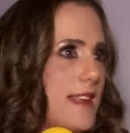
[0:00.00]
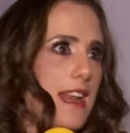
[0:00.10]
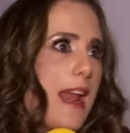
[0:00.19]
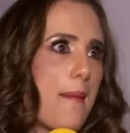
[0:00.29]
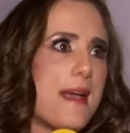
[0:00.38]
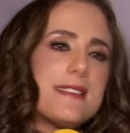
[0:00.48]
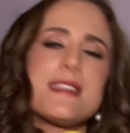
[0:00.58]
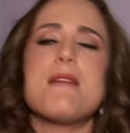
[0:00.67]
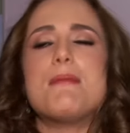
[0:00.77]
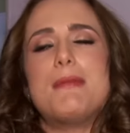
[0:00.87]
y la
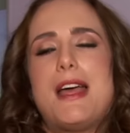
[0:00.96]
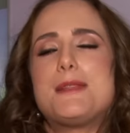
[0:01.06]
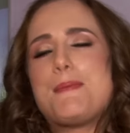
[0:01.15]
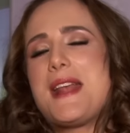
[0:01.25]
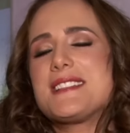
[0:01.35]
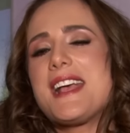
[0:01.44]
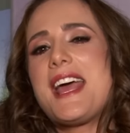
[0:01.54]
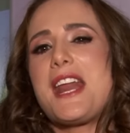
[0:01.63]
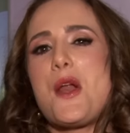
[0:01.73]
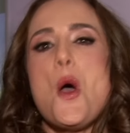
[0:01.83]
maestra Esperanza
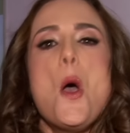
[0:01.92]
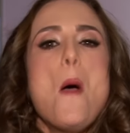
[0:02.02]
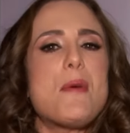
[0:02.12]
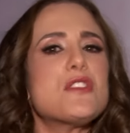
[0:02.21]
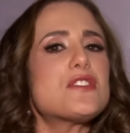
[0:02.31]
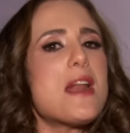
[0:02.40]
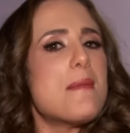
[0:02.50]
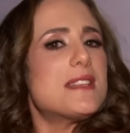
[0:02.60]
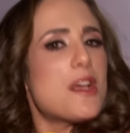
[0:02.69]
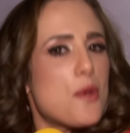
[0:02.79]
Guerrero, pues no
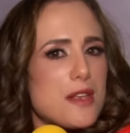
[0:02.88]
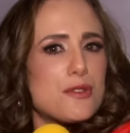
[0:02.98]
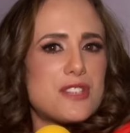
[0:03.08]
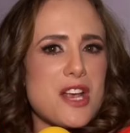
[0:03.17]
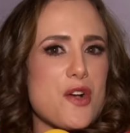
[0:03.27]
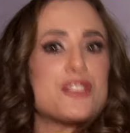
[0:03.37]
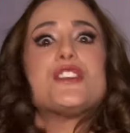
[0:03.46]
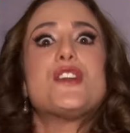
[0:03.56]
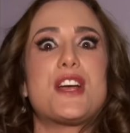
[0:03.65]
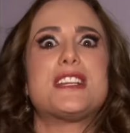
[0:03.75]
solamente ayuda a sus hijos,
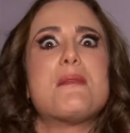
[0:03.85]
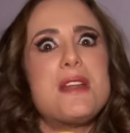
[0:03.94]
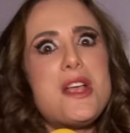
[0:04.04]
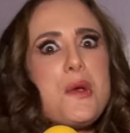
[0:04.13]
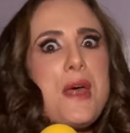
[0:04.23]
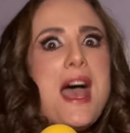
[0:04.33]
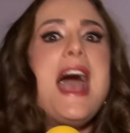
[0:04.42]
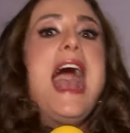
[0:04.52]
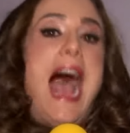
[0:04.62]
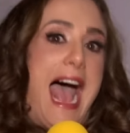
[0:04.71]
sino que también ayuda
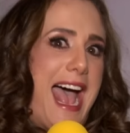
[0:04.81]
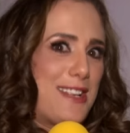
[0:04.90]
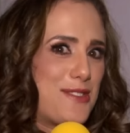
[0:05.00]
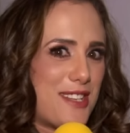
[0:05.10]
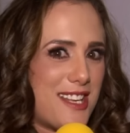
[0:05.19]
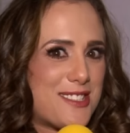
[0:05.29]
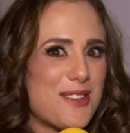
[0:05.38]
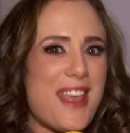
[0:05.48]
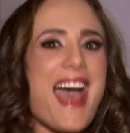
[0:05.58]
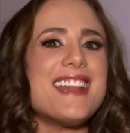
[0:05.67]
a sus
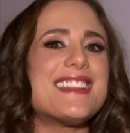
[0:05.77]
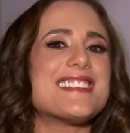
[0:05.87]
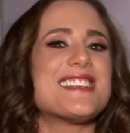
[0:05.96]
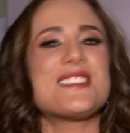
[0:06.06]
estudiantes.